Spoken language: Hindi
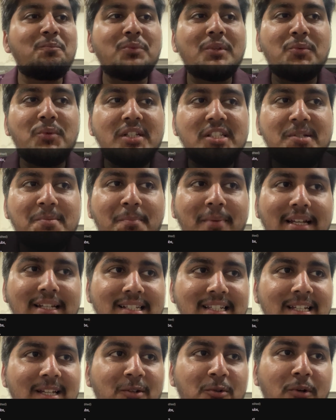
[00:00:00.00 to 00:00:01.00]
विच पी
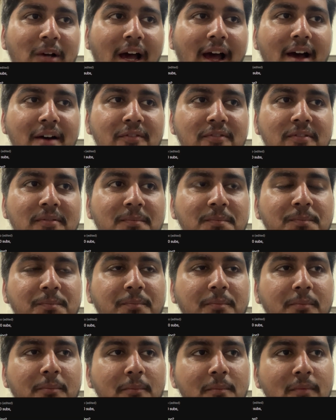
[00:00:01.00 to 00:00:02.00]
सी यू हैव
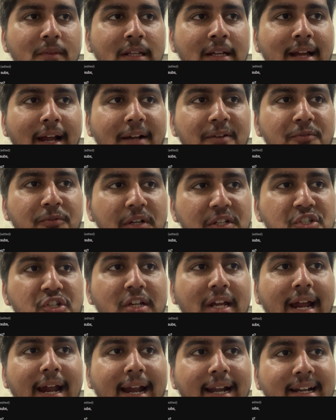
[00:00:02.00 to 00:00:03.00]
एंड विच
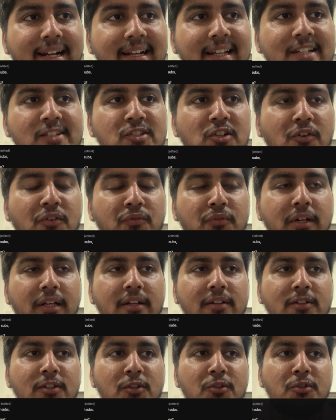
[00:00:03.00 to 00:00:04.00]
एडिटिंग
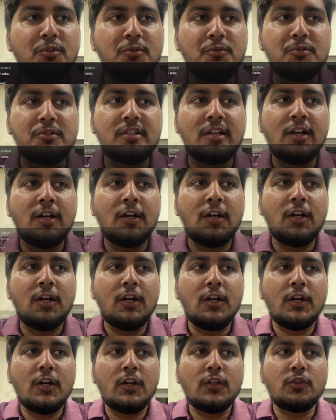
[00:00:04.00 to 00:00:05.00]
सॉफ्टवेयर यू यूज़
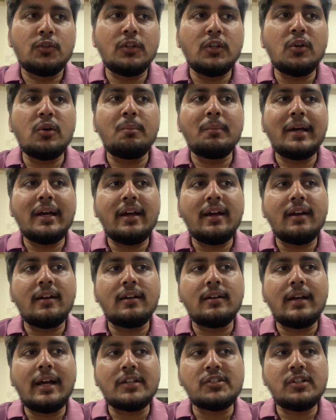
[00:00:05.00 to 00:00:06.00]
तो देखो मैं
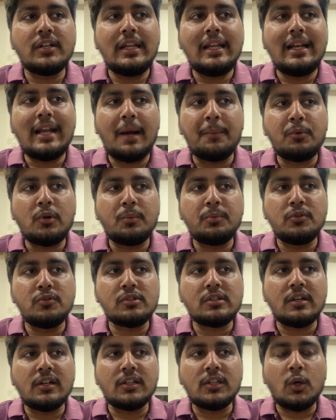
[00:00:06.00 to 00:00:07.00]
एक्चुअली लैपटॉप
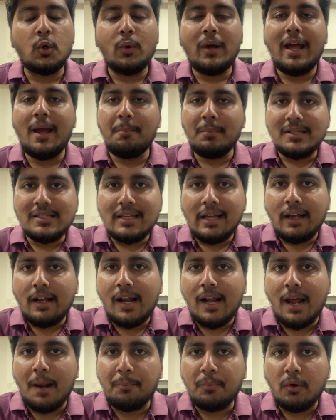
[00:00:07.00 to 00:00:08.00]
यूज़ करता हूँ एम एस आई का
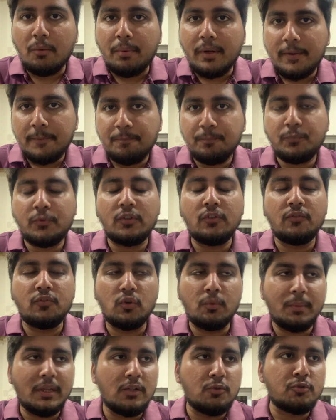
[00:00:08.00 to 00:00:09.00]
लैपटॉप है तो
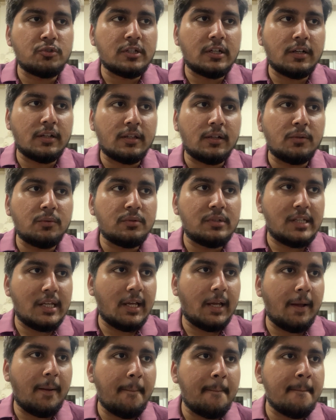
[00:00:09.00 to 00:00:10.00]
वो मैं यूज़ करता हूँ
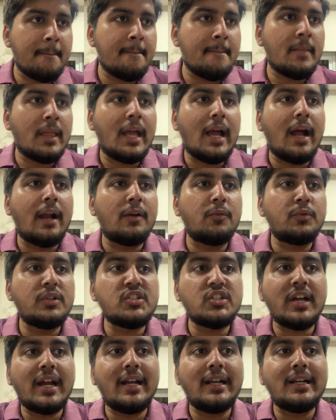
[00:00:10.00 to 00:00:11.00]
ठीक है एंड
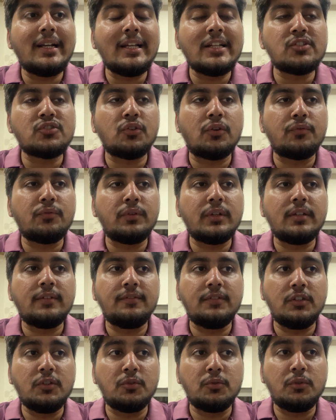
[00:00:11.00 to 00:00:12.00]
विच एडिटिंग सॉफ्टवेयर
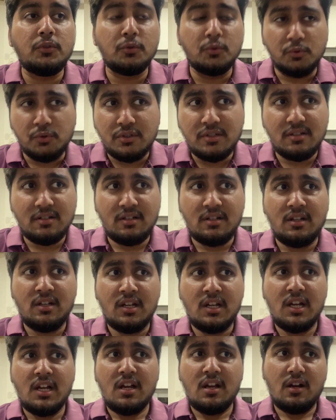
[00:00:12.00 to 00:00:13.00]
यू यूज़
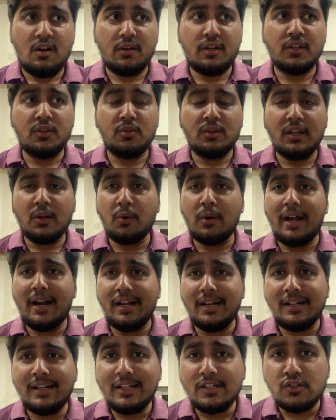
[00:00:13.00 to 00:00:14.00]
ओके तो देखो
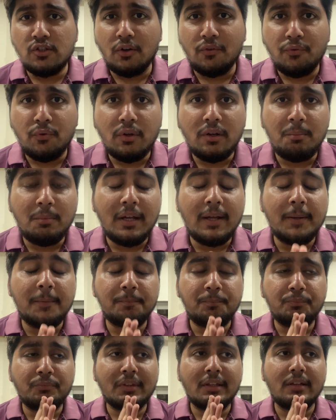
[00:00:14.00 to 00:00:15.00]
एडिटिंग सॉफ्टवेयर में